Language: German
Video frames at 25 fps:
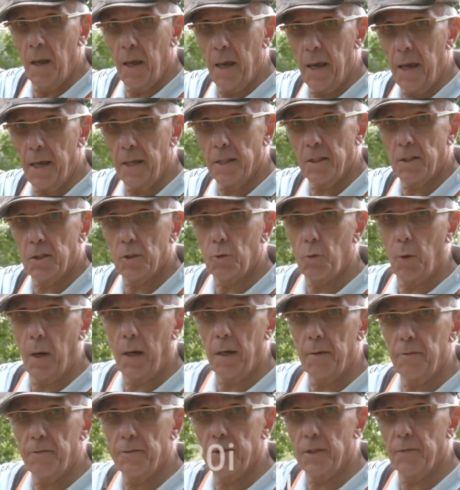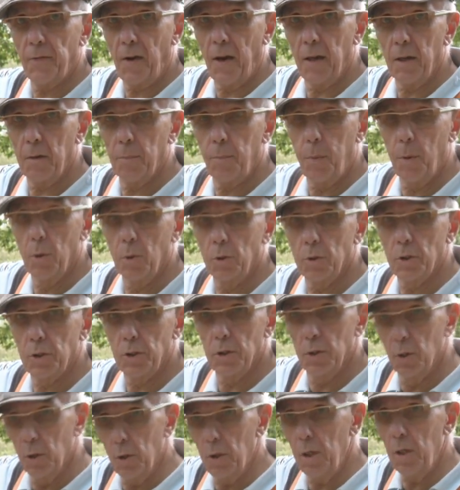S-Drive
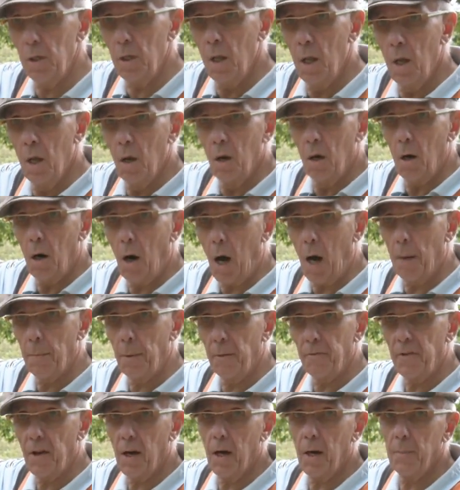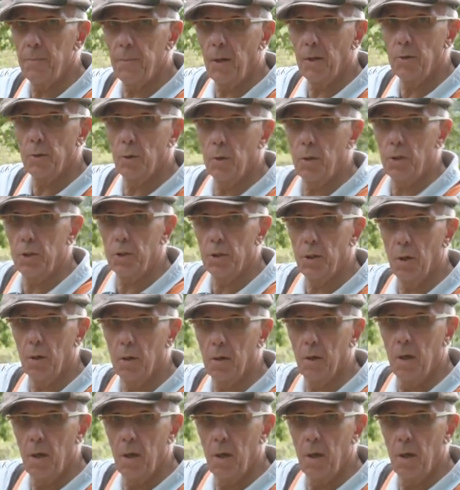2.0. Aber wir haben natürlich noch